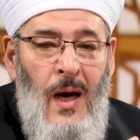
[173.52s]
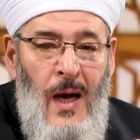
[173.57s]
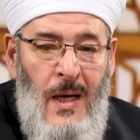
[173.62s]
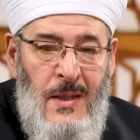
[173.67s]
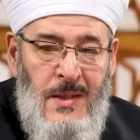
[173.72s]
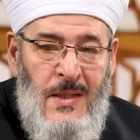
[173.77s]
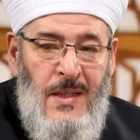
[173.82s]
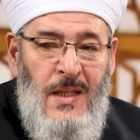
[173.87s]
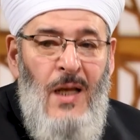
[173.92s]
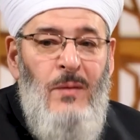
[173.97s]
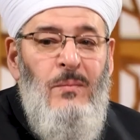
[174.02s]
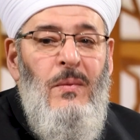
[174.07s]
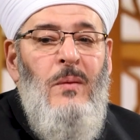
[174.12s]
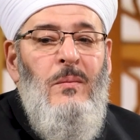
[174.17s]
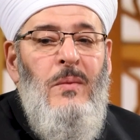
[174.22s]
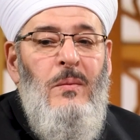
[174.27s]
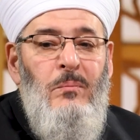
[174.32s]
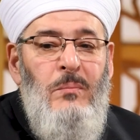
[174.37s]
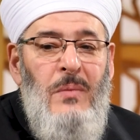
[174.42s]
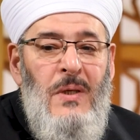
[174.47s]
أسلم
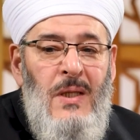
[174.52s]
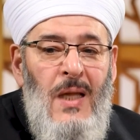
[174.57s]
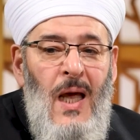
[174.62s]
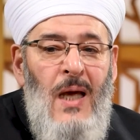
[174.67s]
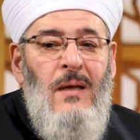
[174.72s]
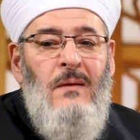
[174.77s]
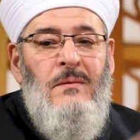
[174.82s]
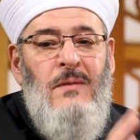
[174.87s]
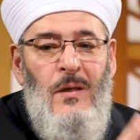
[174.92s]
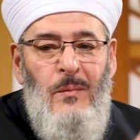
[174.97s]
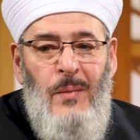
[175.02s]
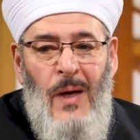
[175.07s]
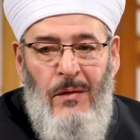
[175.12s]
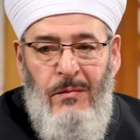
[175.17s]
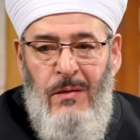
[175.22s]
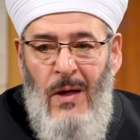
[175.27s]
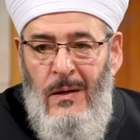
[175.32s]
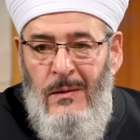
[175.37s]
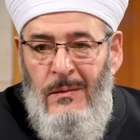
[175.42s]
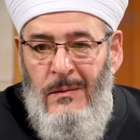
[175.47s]
من بداية
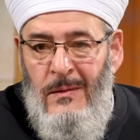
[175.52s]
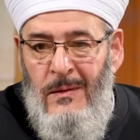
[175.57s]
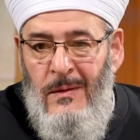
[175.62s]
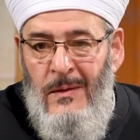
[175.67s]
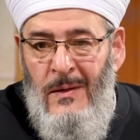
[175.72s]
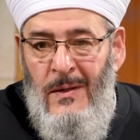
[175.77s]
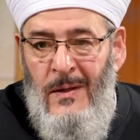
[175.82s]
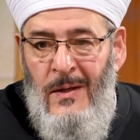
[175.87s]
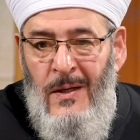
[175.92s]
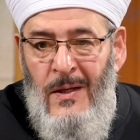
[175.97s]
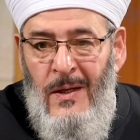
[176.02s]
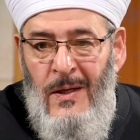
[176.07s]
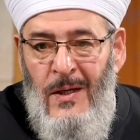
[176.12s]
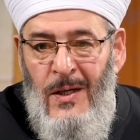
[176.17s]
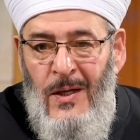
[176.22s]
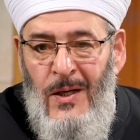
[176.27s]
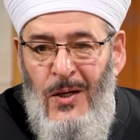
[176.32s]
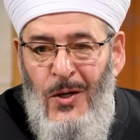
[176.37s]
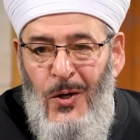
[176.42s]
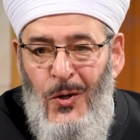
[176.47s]
البعثة
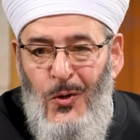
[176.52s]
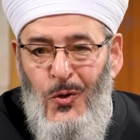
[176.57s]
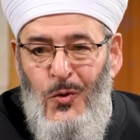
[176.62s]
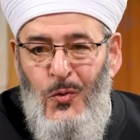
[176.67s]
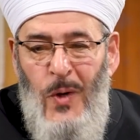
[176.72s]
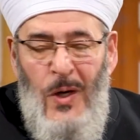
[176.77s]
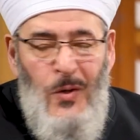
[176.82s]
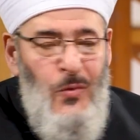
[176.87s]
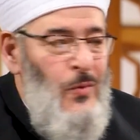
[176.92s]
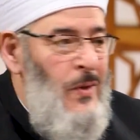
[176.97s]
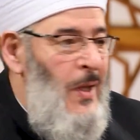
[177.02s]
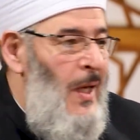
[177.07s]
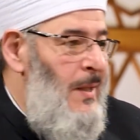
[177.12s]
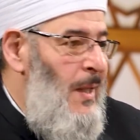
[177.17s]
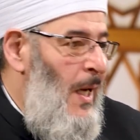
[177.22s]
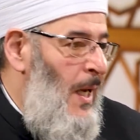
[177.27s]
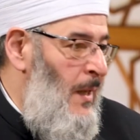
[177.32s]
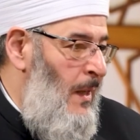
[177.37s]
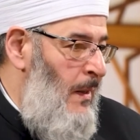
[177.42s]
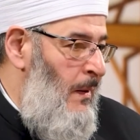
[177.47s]
رضوان
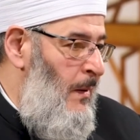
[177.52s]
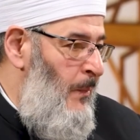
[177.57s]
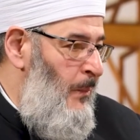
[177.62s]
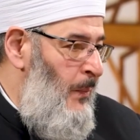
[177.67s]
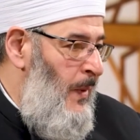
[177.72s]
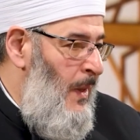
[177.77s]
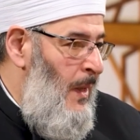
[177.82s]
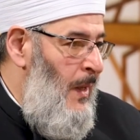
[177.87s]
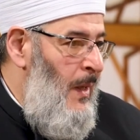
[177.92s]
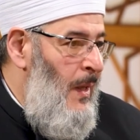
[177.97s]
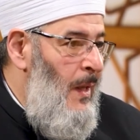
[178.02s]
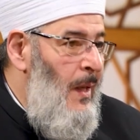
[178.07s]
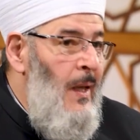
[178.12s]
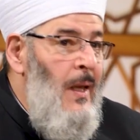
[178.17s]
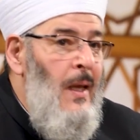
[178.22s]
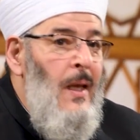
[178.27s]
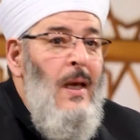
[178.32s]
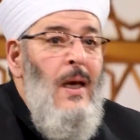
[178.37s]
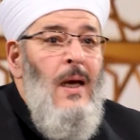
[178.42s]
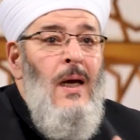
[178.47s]
الله عليه
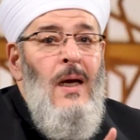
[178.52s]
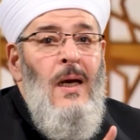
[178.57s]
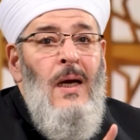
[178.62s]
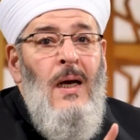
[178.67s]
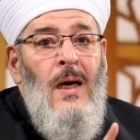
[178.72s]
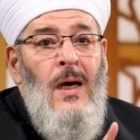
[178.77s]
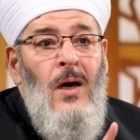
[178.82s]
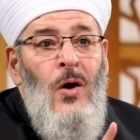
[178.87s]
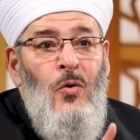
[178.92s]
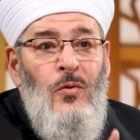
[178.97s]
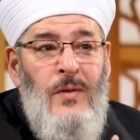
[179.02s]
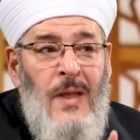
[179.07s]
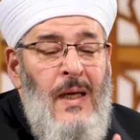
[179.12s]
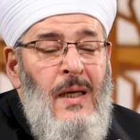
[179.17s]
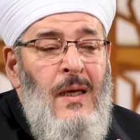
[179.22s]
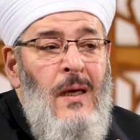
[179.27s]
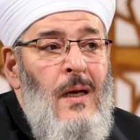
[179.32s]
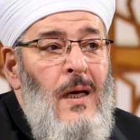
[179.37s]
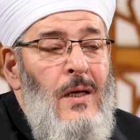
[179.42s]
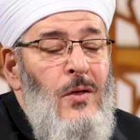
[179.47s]

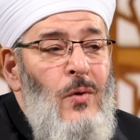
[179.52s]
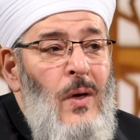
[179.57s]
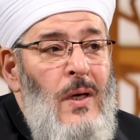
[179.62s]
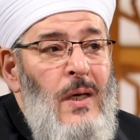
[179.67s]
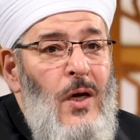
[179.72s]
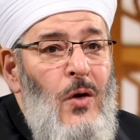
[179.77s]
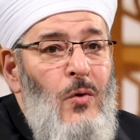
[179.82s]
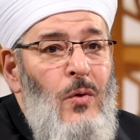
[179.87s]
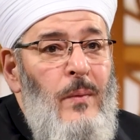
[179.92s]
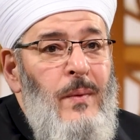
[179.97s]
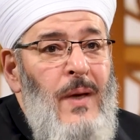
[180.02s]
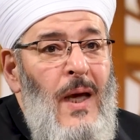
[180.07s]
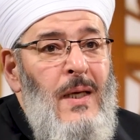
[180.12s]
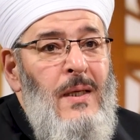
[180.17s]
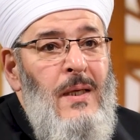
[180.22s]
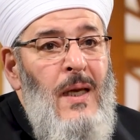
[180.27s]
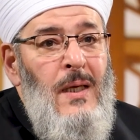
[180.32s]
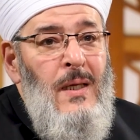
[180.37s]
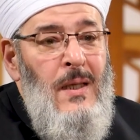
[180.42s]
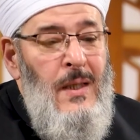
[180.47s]
أذكر أيها الإخوة
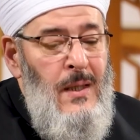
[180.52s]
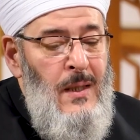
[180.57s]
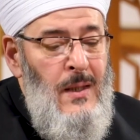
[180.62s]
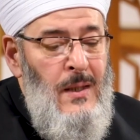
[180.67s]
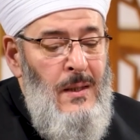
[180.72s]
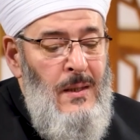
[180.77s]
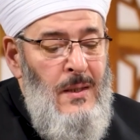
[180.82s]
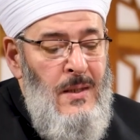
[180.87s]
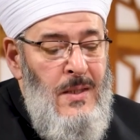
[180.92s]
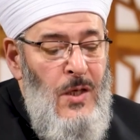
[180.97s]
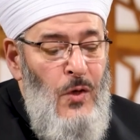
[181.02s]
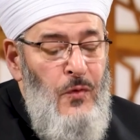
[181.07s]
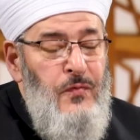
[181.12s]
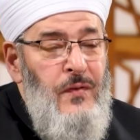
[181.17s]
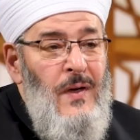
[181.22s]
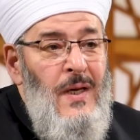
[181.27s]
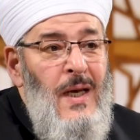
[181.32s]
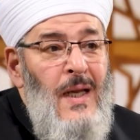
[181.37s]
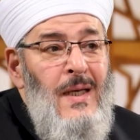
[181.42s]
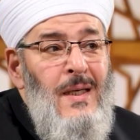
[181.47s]
بأنني
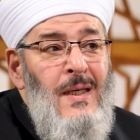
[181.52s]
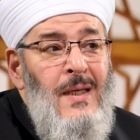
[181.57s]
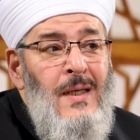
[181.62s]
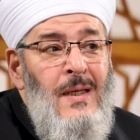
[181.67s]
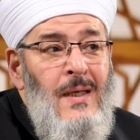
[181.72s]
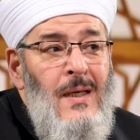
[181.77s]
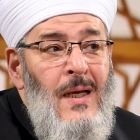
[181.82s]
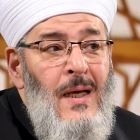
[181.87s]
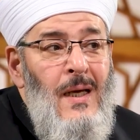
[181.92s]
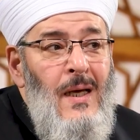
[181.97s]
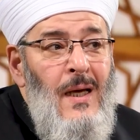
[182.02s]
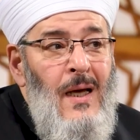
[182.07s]
سوف لن